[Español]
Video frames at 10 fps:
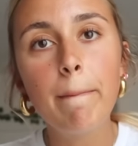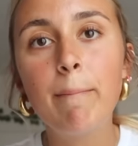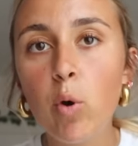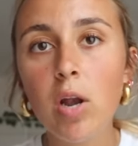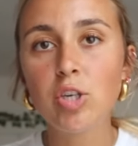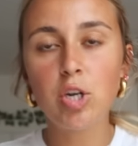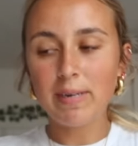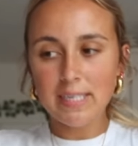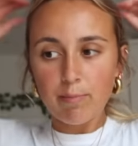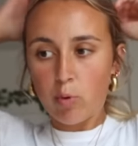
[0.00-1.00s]
vuelos, lo
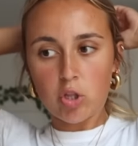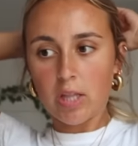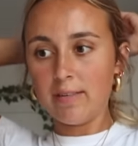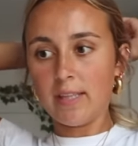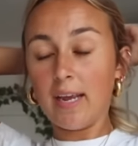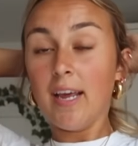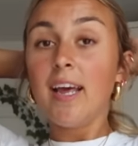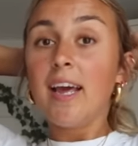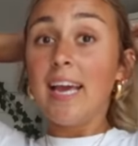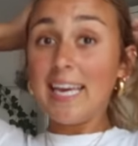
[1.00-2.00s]
más importante
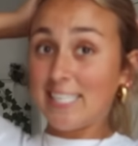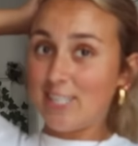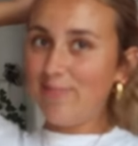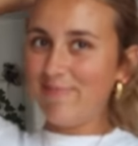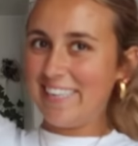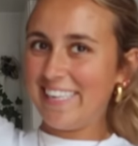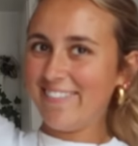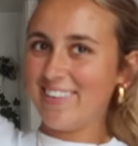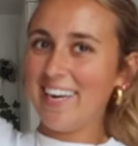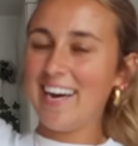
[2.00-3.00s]
Esto me
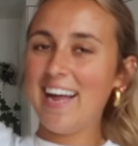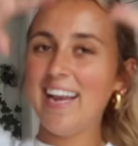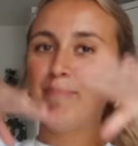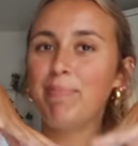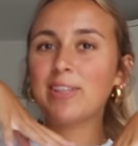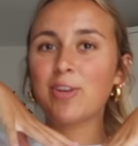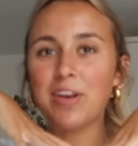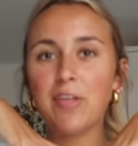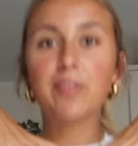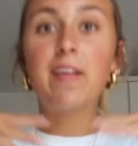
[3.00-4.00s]
lleva al
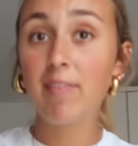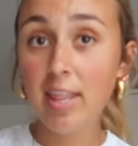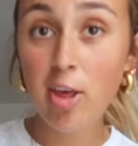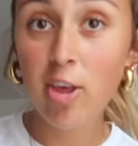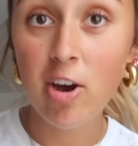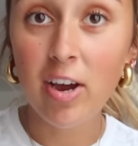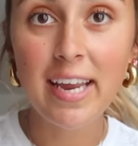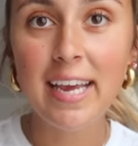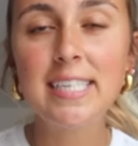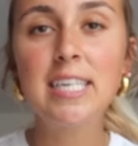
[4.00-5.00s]
patrocinador del vídeo de hoy,
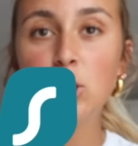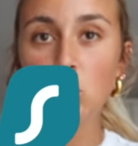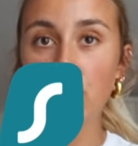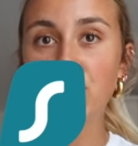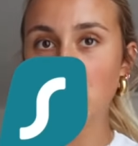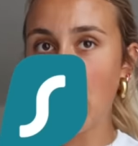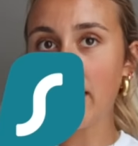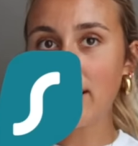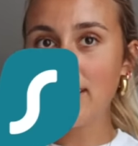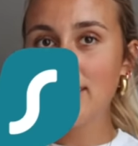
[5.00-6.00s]
que es
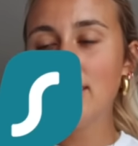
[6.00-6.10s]
Surfshark